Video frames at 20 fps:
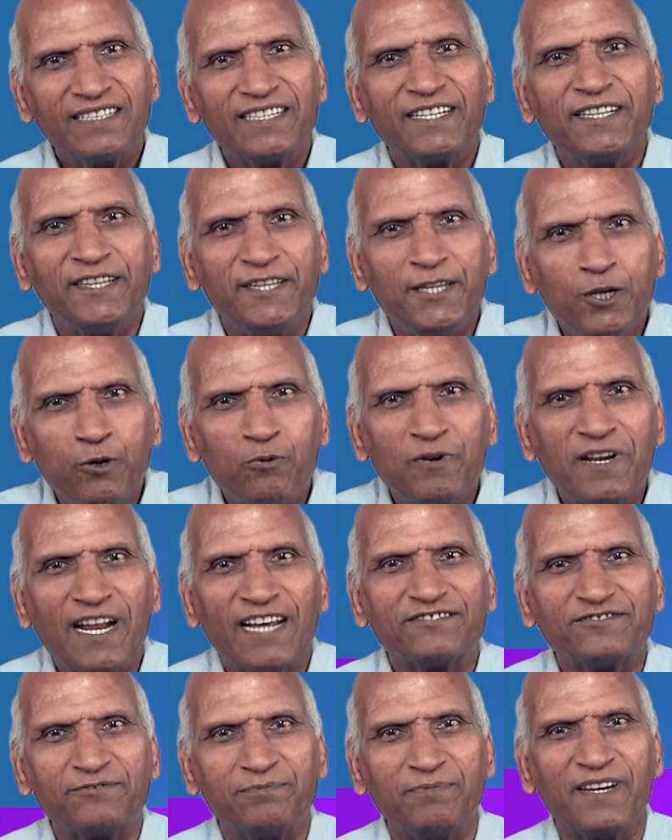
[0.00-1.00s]

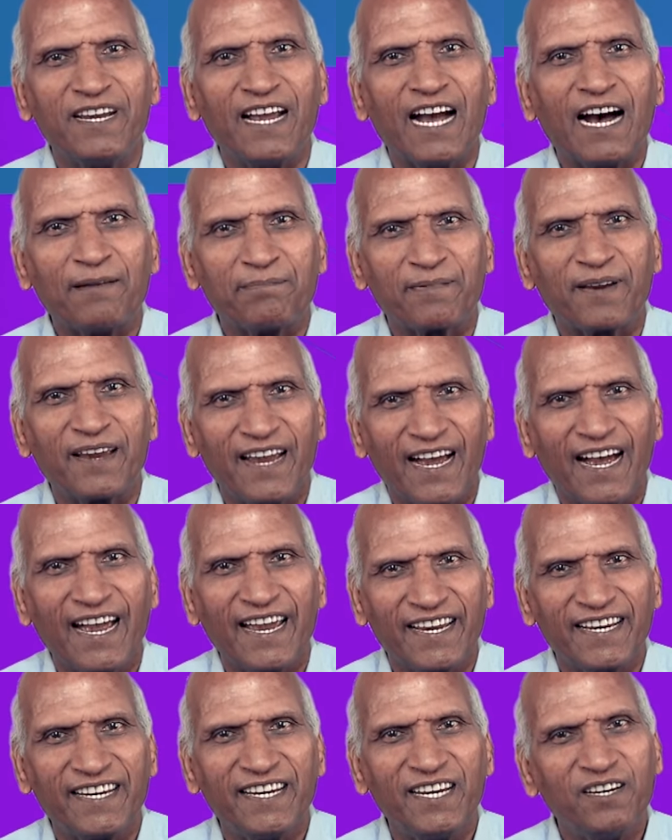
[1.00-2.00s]
न्यूनेस भी आपके
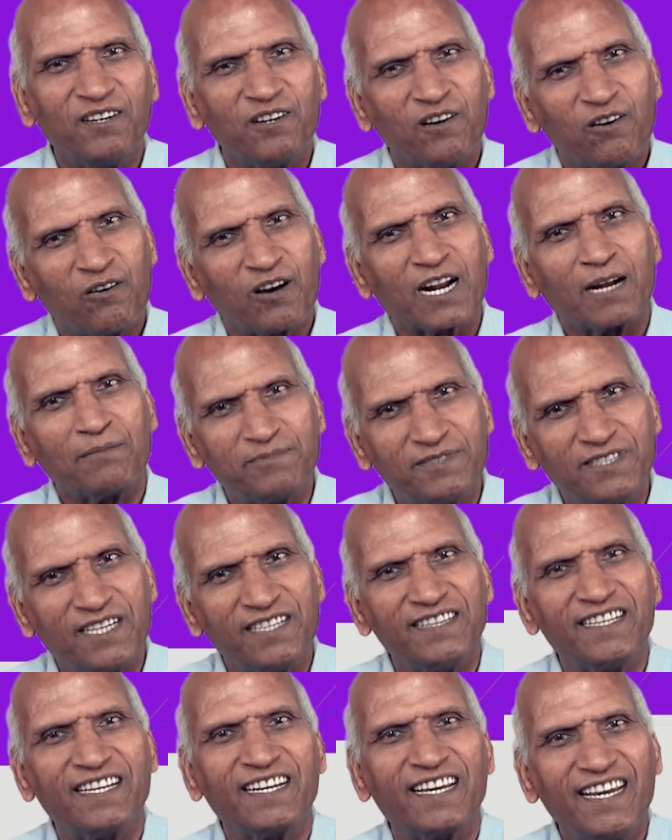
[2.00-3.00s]
आएगी और आप
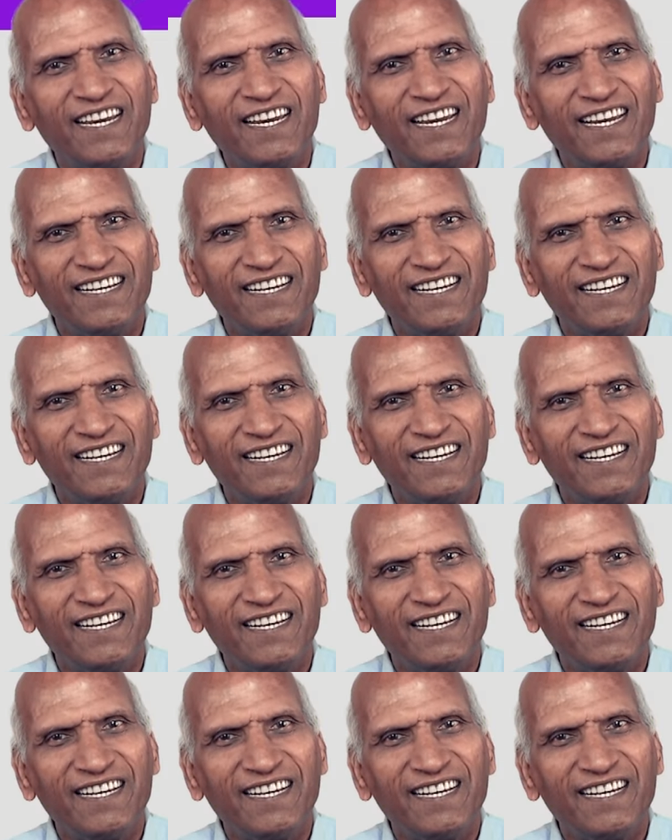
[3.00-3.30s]
जिंदगी